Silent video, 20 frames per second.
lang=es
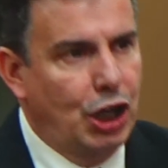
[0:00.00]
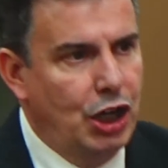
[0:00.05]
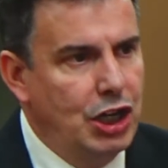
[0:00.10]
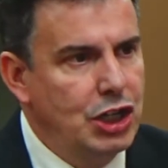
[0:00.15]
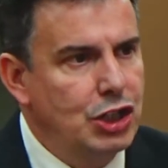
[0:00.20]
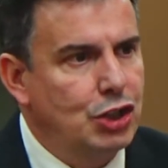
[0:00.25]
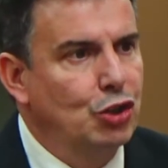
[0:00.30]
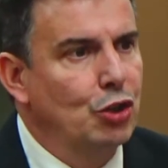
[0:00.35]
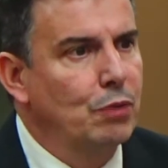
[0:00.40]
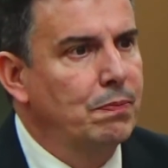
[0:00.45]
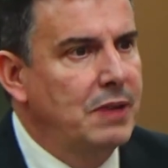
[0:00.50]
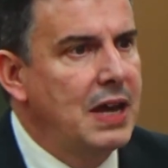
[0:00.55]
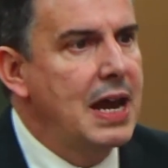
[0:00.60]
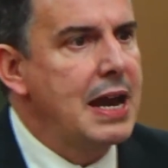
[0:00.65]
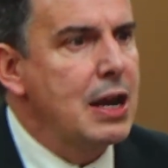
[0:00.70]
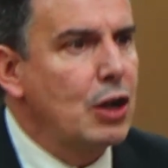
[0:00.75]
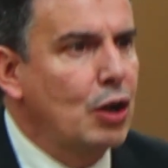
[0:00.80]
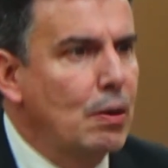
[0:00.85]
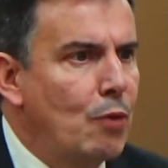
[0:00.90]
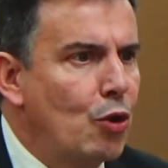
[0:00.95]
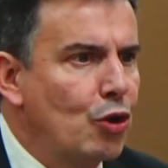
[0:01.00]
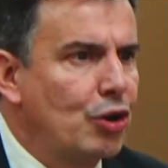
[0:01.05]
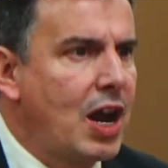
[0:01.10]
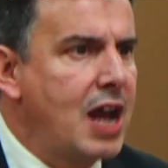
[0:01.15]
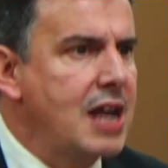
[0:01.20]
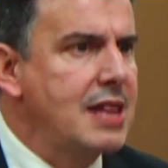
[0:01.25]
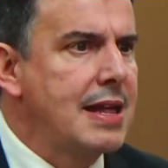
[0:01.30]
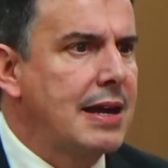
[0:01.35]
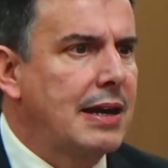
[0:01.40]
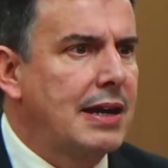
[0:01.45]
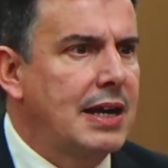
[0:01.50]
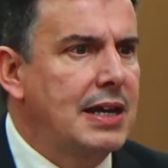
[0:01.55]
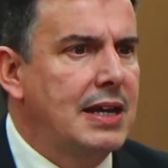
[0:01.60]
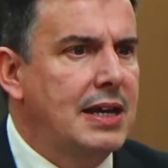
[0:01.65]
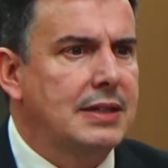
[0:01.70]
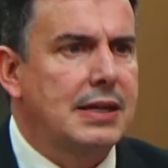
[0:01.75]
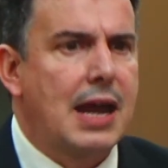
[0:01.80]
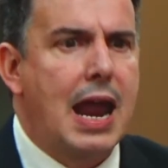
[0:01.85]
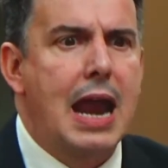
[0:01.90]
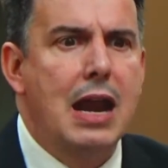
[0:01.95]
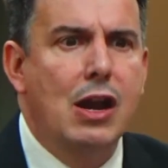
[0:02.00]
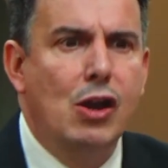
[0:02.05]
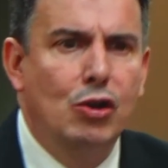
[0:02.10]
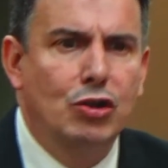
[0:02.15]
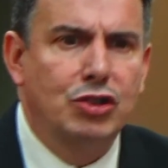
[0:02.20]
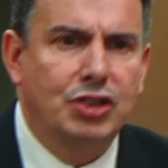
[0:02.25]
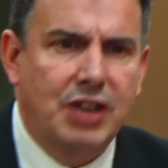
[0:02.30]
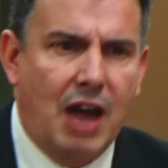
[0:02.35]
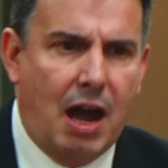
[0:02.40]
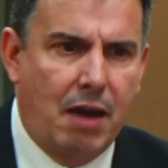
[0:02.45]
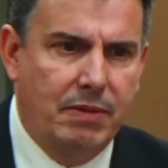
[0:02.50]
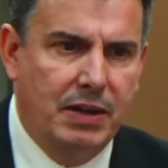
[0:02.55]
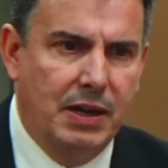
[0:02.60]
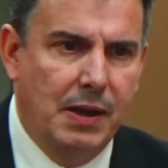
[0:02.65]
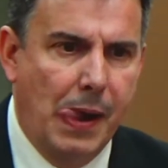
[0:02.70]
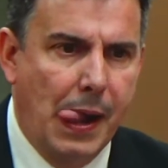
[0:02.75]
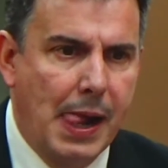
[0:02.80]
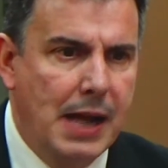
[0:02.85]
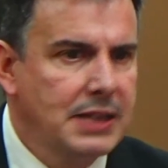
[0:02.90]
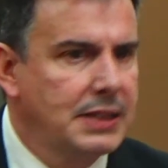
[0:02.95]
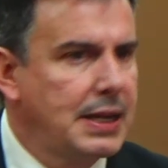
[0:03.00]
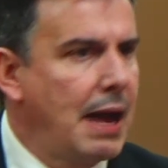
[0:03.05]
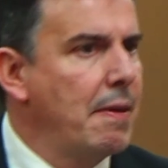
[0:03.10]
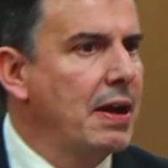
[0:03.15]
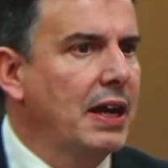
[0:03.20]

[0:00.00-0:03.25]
Cristo viene como Rey de Reyes, Él lo sabe,